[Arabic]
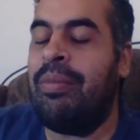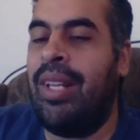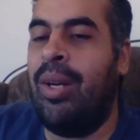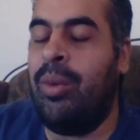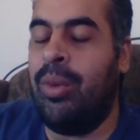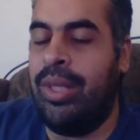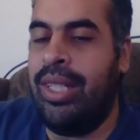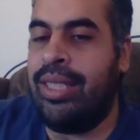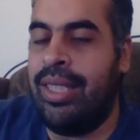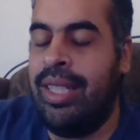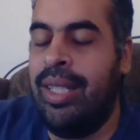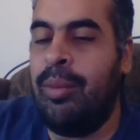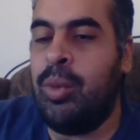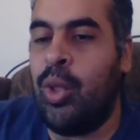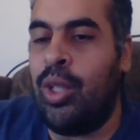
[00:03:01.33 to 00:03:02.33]
او الناس اللي
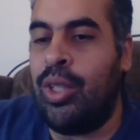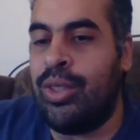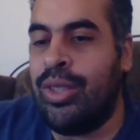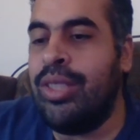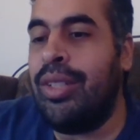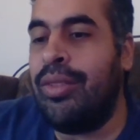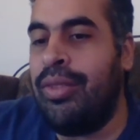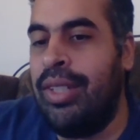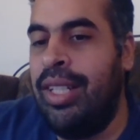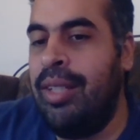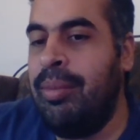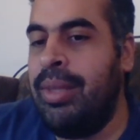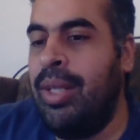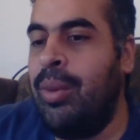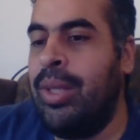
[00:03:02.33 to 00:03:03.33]
هي متخصصه في العلم
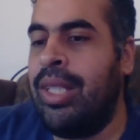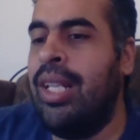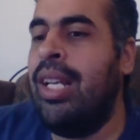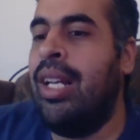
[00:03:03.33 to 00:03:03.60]
دوت